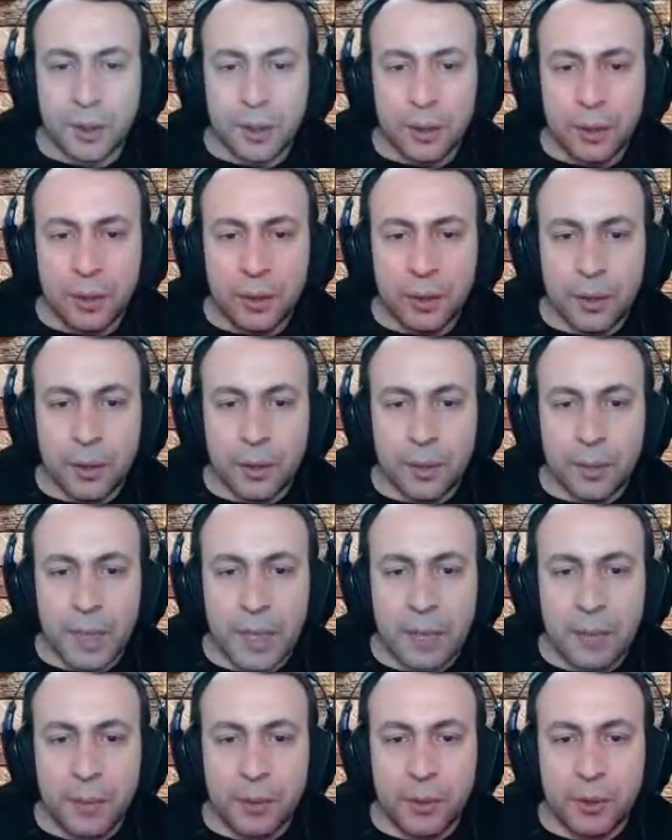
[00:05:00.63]
Oh
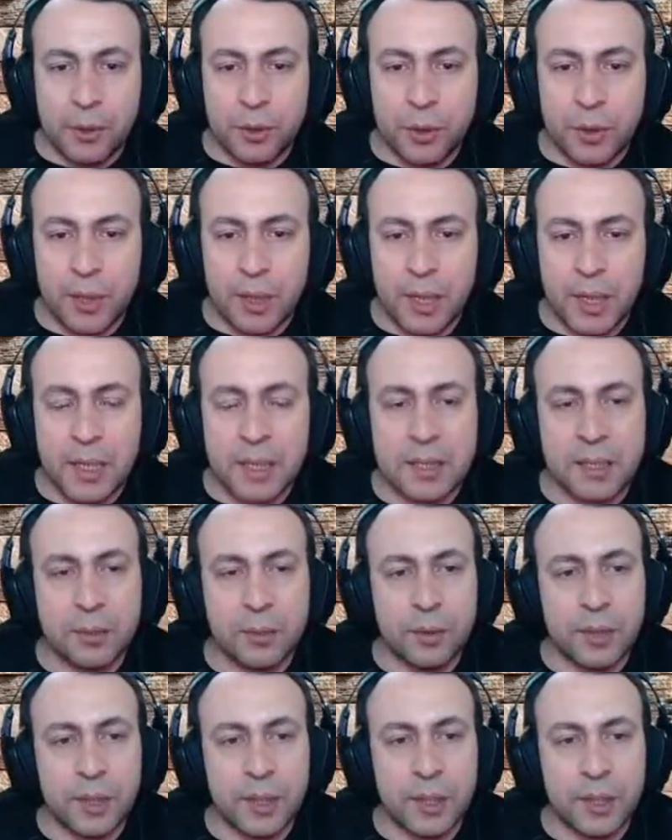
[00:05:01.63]
mermim bitiyor.
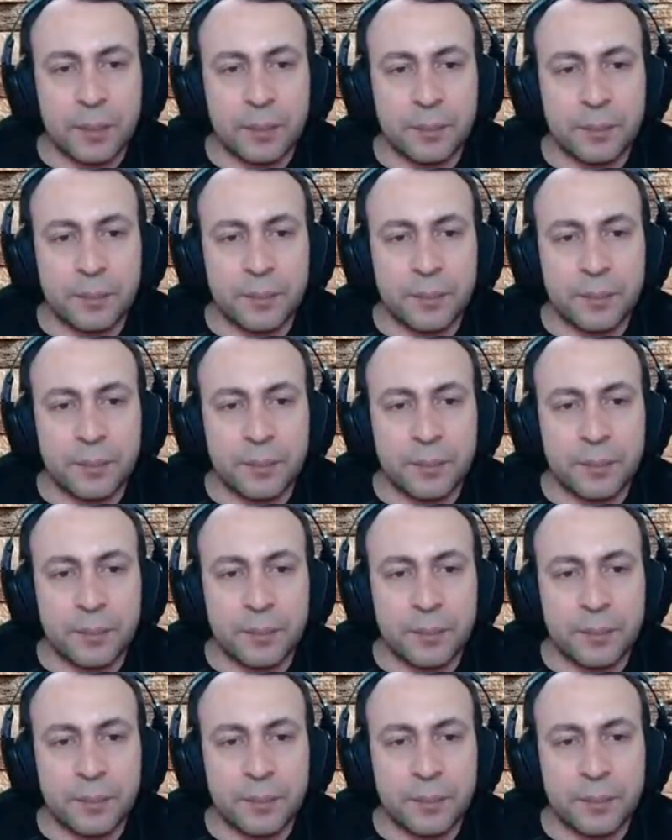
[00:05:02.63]
Ağzını bunu kırayım.